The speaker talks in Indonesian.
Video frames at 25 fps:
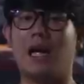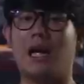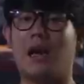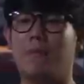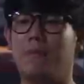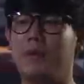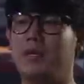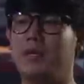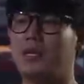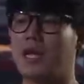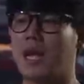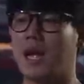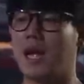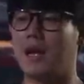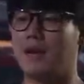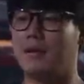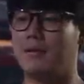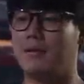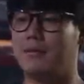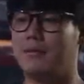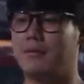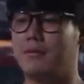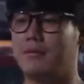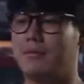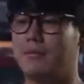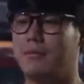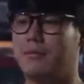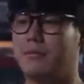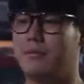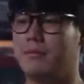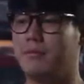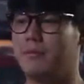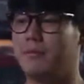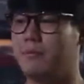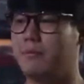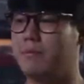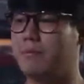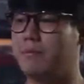yang bisa
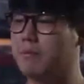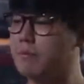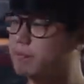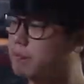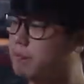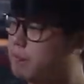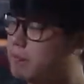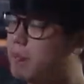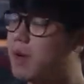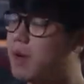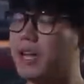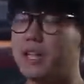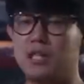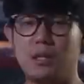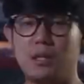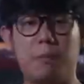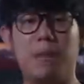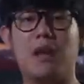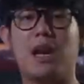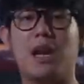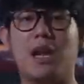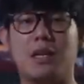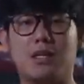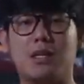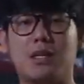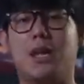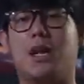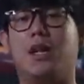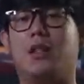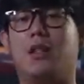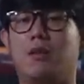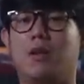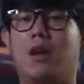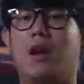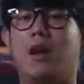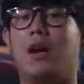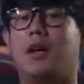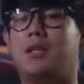menginspirasi
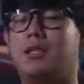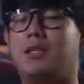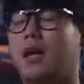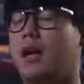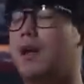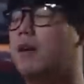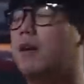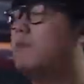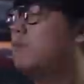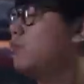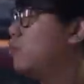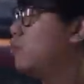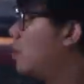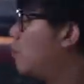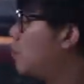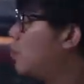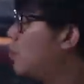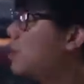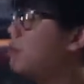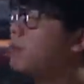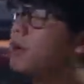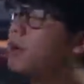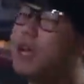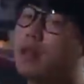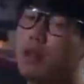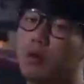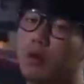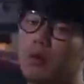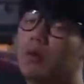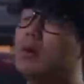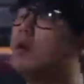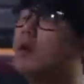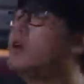gitu ya guys ya. Mudah-mudahan begitu.